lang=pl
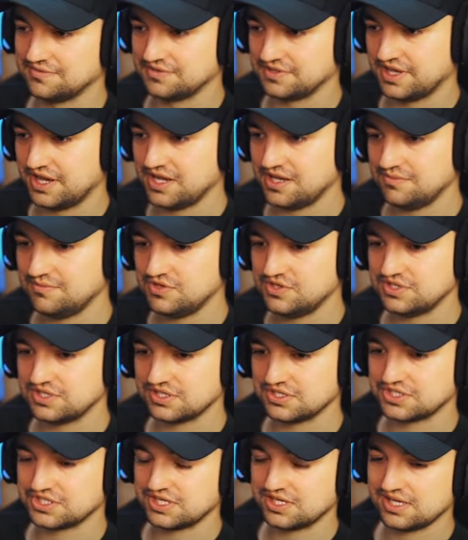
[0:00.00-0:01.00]
Wydaje mi
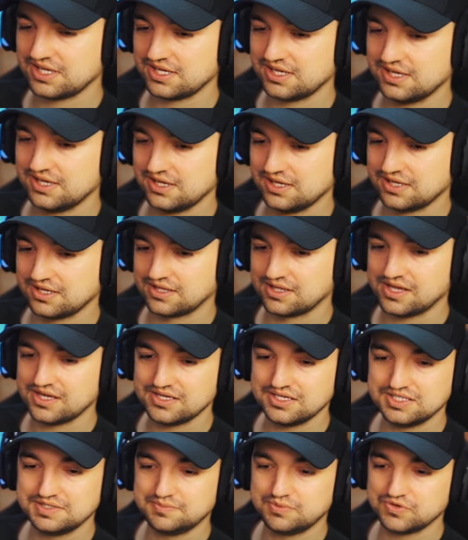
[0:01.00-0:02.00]
się, że na
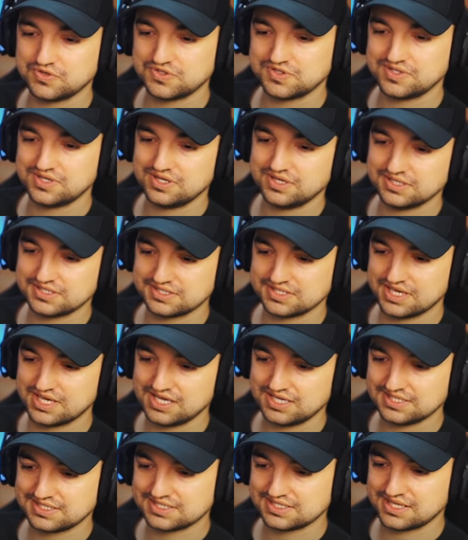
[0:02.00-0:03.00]
Xbox Series
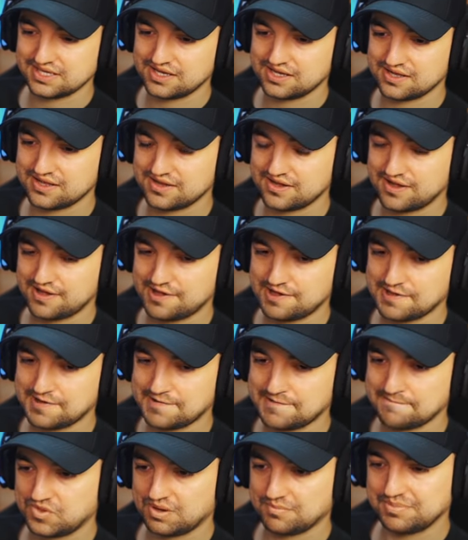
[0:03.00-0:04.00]
X ta
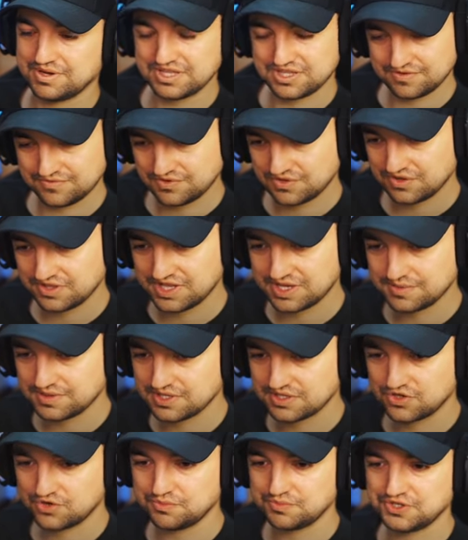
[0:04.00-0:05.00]
gra będzie
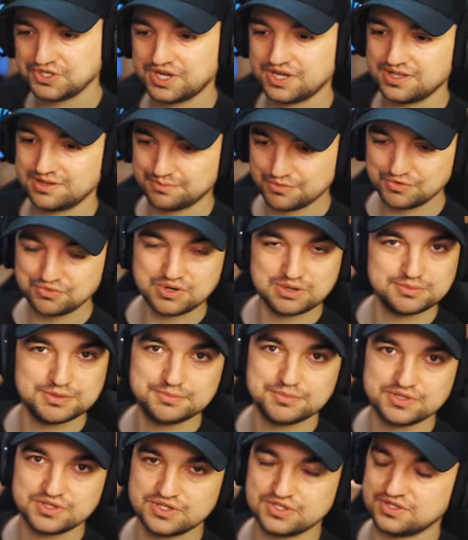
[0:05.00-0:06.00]
wyglądała dobrze, ale mogłaby
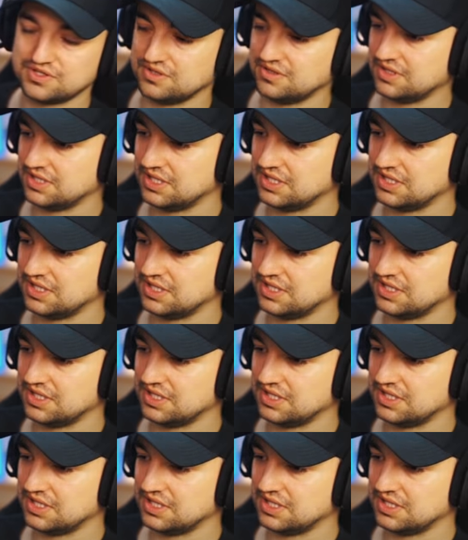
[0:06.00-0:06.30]
być, e,